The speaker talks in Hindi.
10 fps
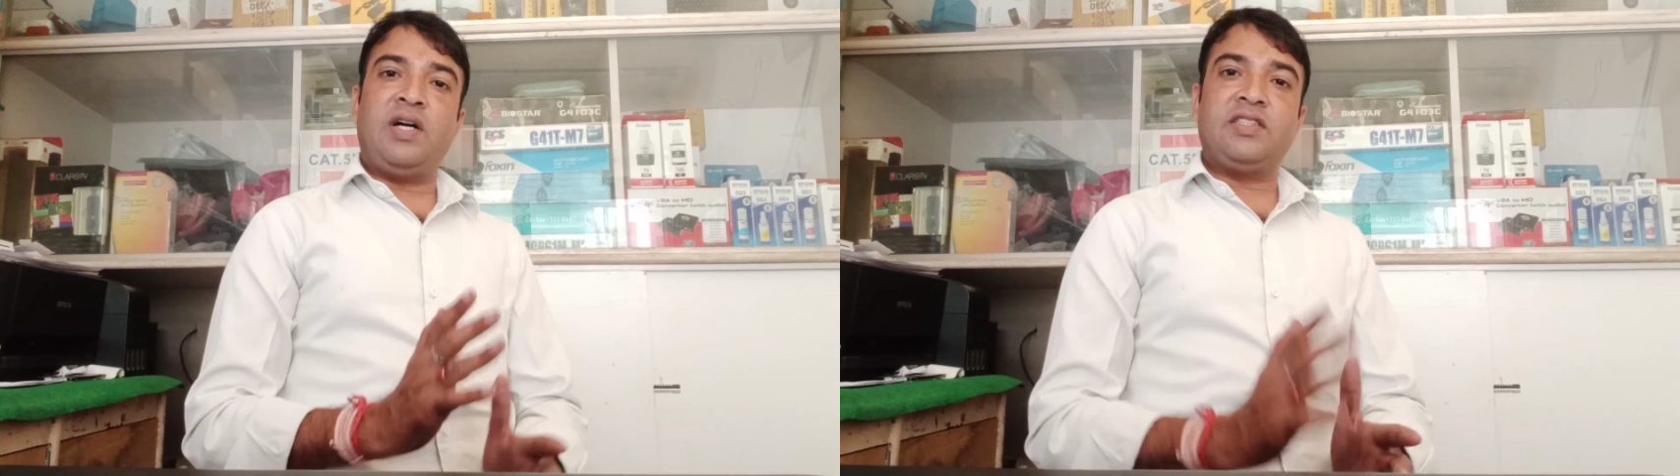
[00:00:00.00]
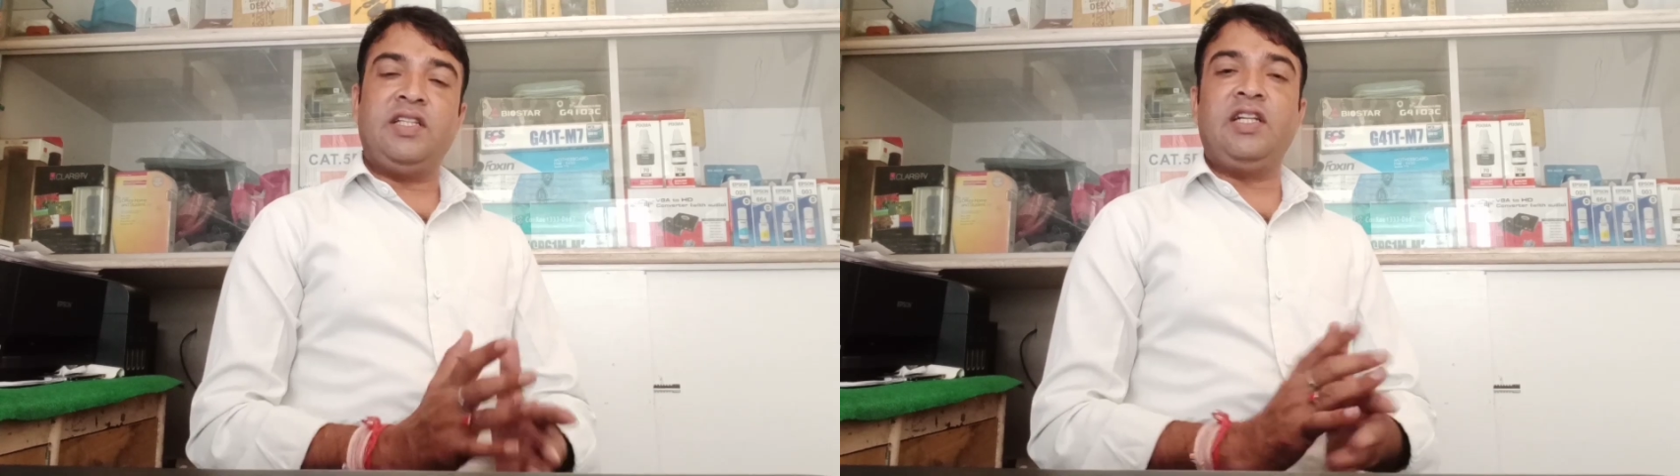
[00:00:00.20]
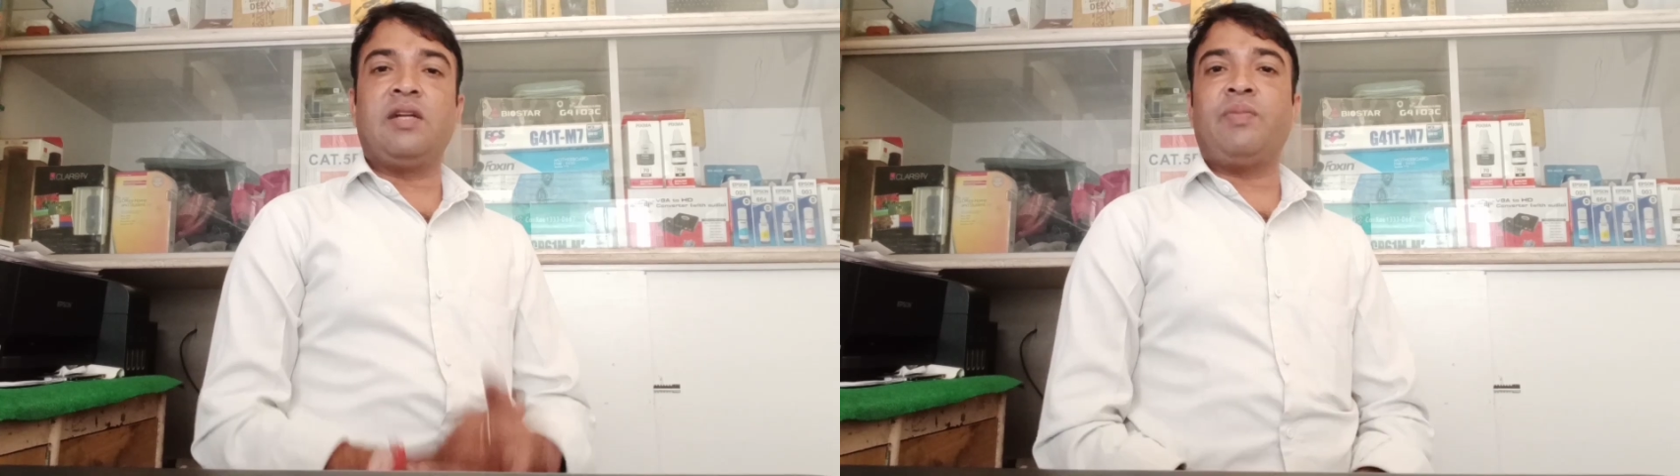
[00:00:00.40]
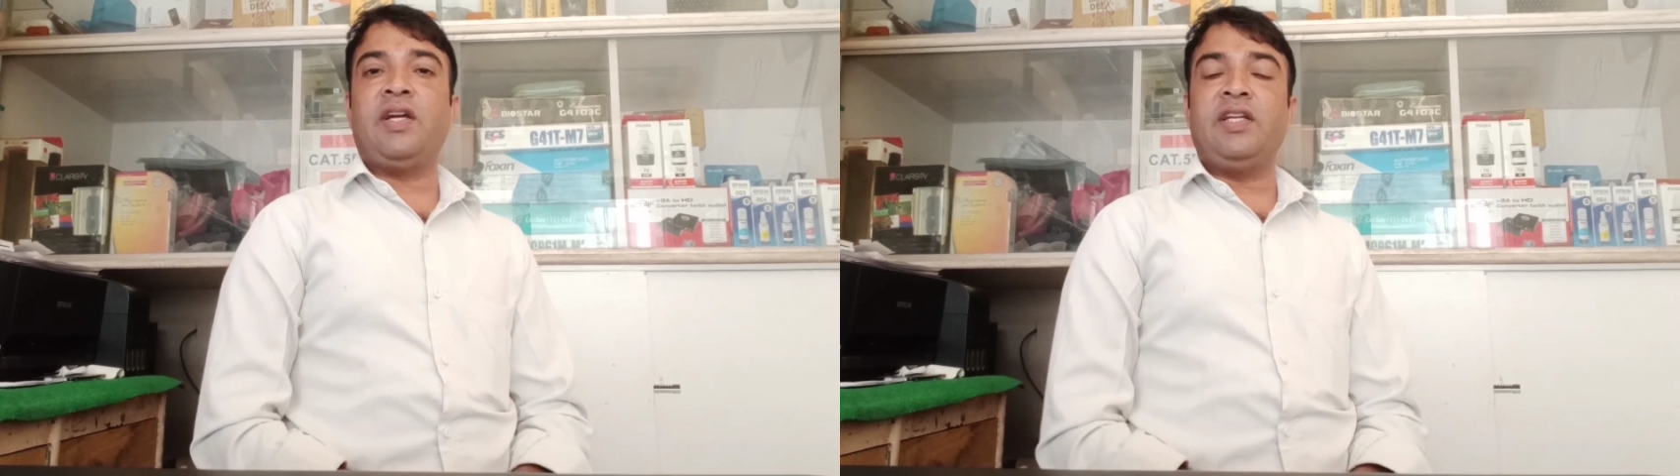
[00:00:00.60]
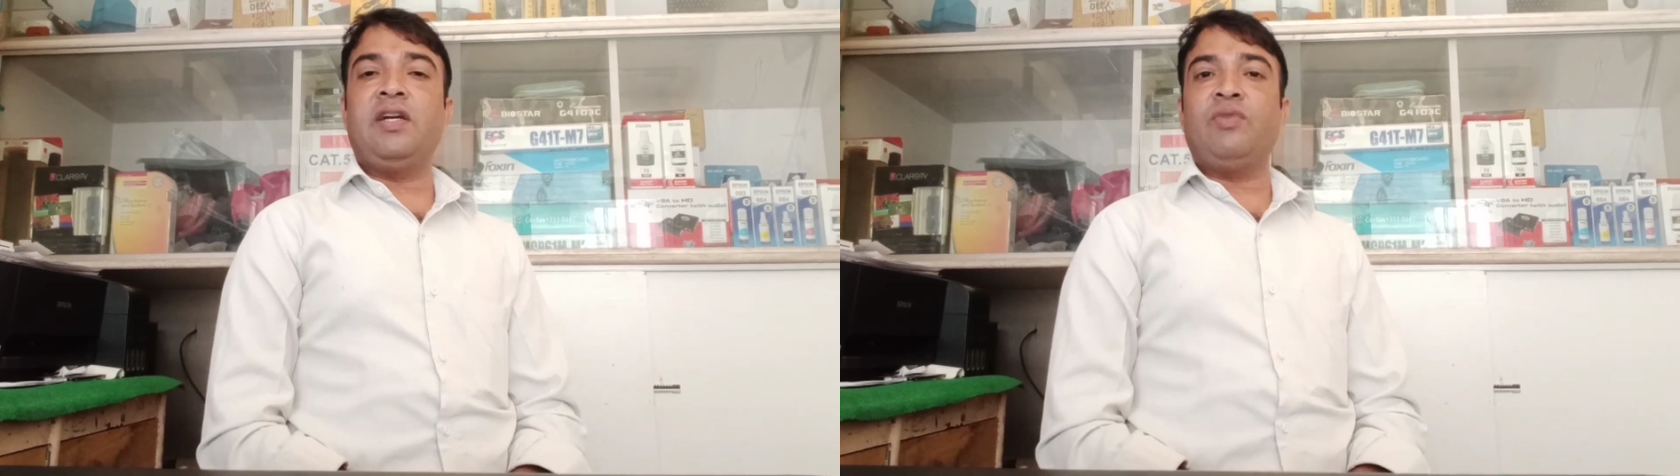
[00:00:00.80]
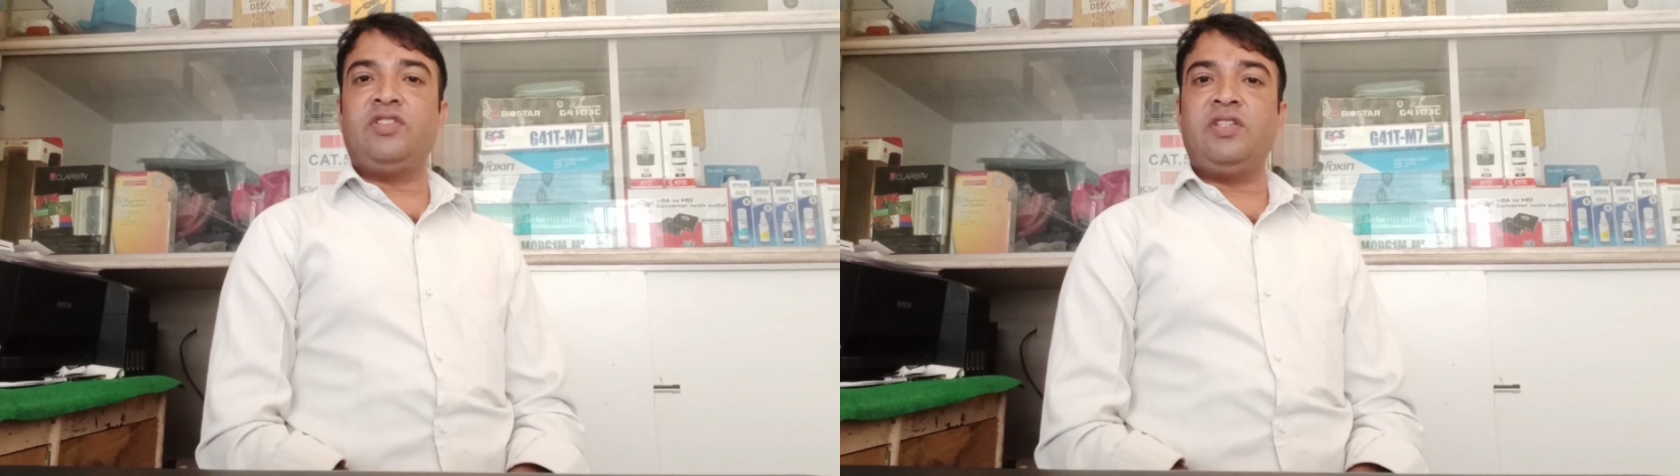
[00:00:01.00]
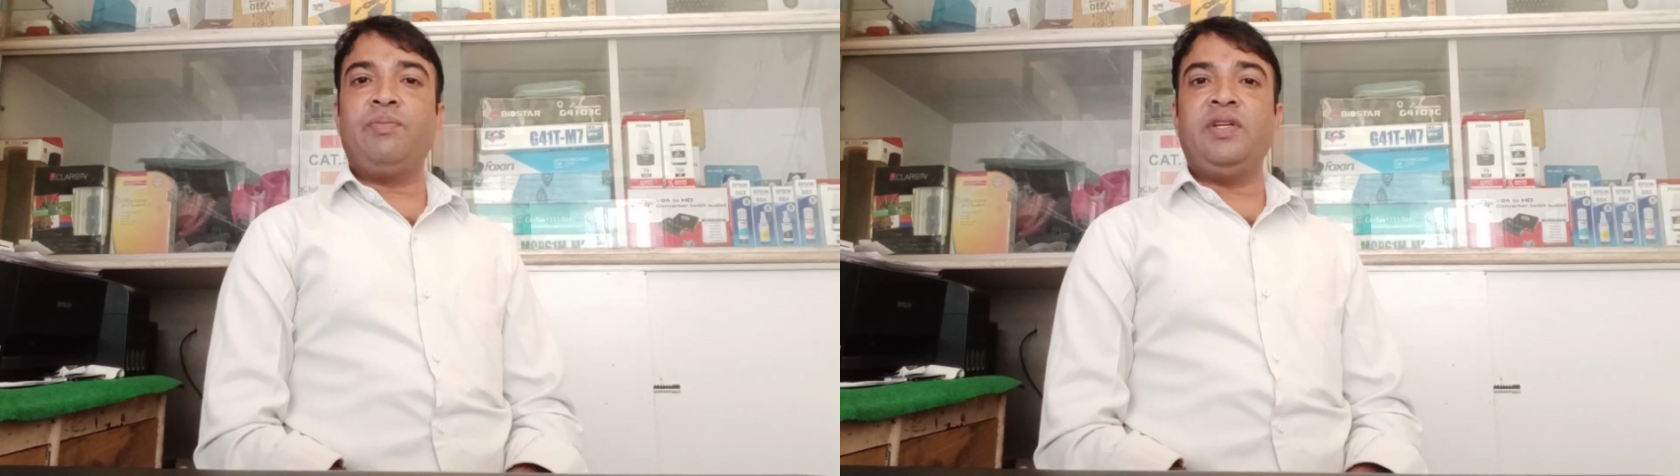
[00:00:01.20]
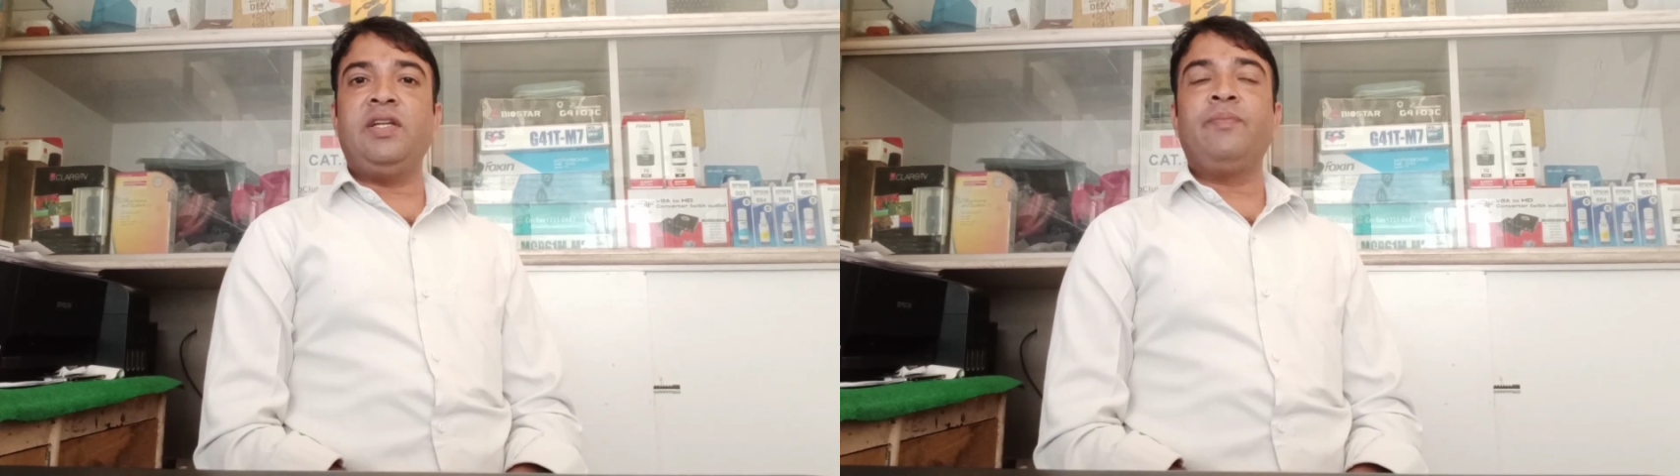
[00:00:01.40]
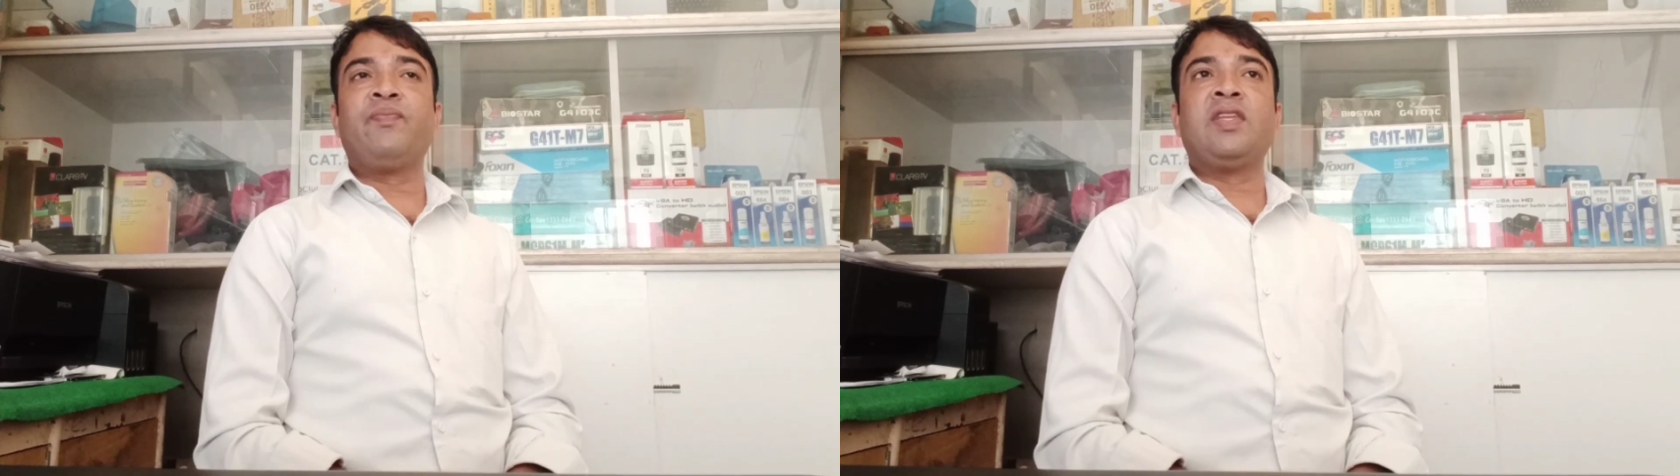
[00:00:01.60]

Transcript: पाँच लीटर पानी अवश्य पिए